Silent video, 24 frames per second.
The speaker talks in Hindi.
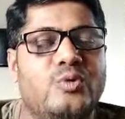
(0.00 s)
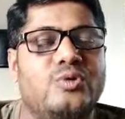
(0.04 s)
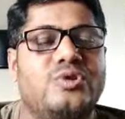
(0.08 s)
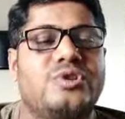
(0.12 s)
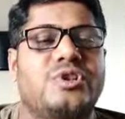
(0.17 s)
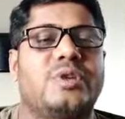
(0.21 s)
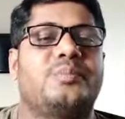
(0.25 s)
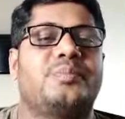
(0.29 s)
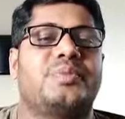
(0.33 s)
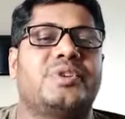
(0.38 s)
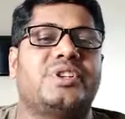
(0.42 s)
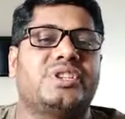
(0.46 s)

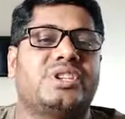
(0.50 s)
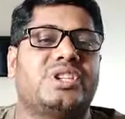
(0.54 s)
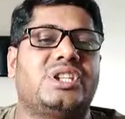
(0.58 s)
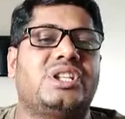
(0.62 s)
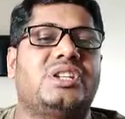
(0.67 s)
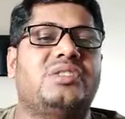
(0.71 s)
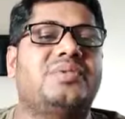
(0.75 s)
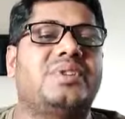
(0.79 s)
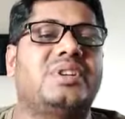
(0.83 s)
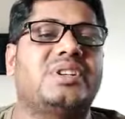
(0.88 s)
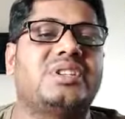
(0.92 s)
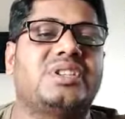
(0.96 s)
उसे
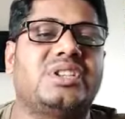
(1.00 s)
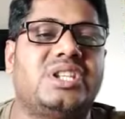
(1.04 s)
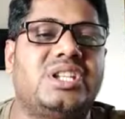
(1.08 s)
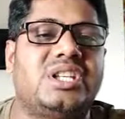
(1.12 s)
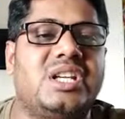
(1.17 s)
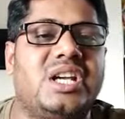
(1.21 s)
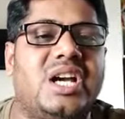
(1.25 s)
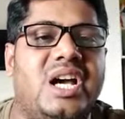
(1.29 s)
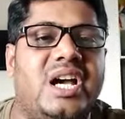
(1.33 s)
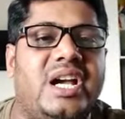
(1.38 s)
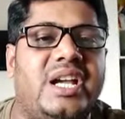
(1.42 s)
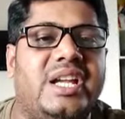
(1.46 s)
प्रति
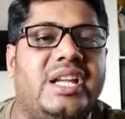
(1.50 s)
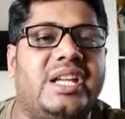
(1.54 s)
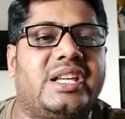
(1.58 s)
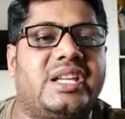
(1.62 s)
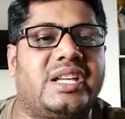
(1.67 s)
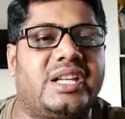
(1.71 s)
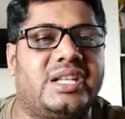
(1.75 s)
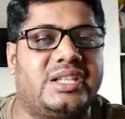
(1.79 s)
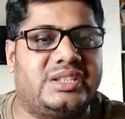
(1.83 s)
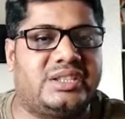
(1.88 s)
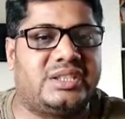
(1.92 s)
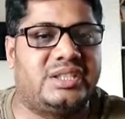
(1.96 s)
व्यक्ति आय
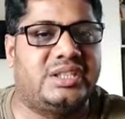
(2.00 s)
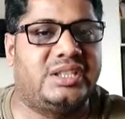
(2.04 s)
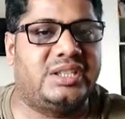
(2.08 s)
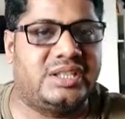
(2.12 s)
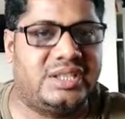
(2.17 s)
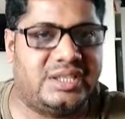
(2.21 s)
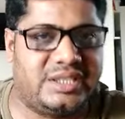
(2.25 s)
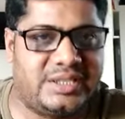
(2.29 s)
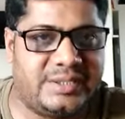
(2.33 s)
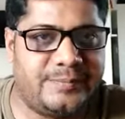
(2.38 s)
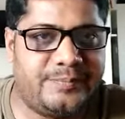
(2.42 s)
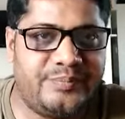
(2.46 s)
कहते
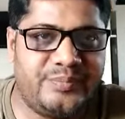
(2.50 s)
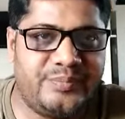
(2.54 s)
हैं